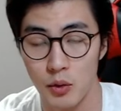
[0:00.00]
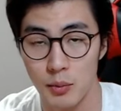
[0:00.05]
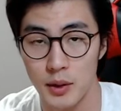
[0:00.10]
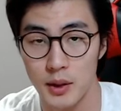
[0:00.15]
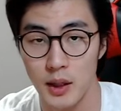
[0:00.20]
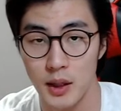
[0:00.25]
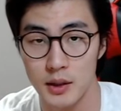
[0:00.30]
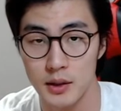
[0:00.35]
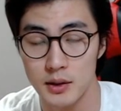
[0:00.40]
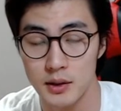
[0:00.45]

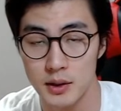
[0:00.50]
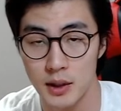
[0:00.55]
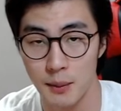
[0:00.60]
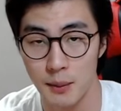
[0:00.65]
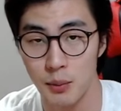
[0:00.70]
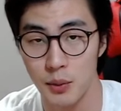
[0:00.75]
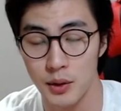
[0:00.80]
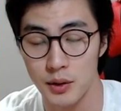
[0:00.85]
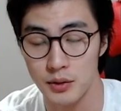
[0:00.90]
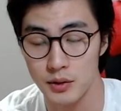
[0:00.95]
도움이 되는
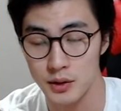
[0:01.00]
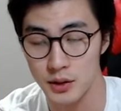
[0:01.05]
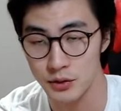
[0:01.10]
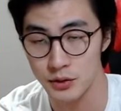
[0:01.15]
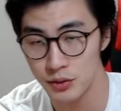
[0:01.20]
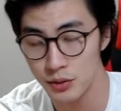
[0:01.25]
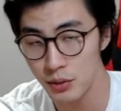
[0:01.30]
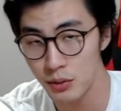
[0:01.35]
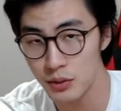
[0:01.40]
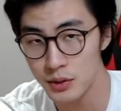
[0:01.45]
세포인 이제
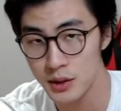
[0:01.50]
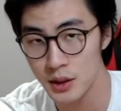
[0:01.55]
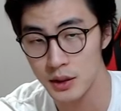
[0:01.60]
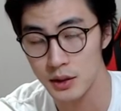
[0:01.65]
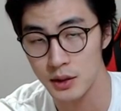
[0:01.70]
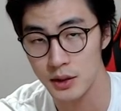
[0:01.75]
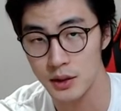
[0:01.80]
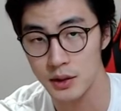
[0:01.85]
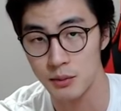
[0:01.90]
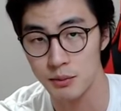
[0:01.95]

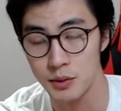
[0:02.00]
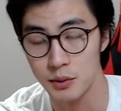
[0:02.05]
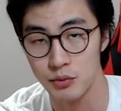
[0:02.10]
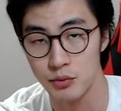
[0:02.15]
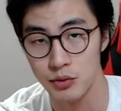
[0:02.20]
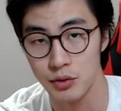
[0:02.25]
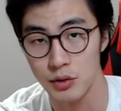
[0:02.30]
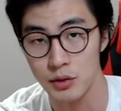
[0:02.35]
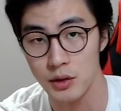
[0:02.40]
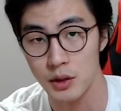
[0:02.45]
수용체들이 점점
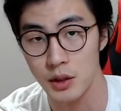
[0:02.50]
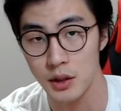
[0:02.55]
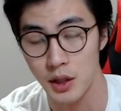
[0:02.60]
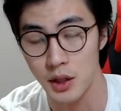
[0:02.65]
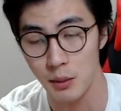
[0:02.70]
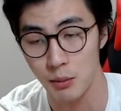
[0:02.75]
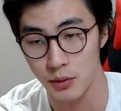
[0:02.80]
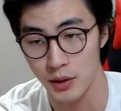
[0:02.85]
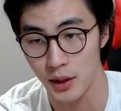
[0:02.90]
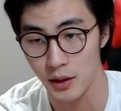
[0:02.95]
줄어들기
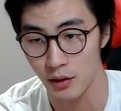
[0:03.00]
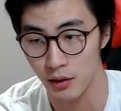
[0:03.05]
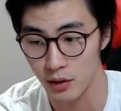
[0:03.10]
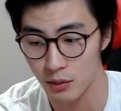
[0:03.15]
때문에